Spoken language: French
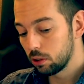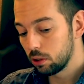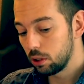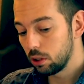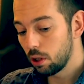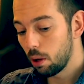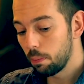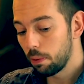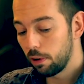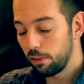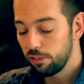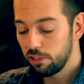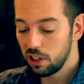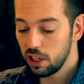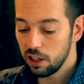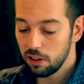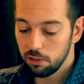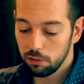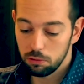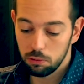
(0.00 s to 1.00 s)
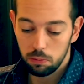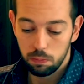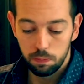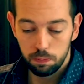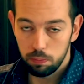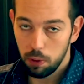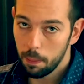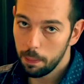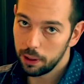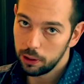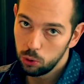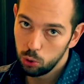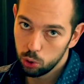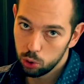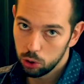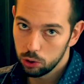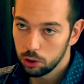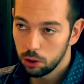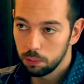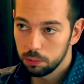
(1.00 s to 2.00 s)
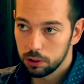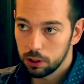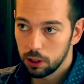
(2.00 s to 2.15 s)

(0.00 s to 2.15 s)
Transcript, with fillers: si t'as pas de fièvre, pas mal de choses comme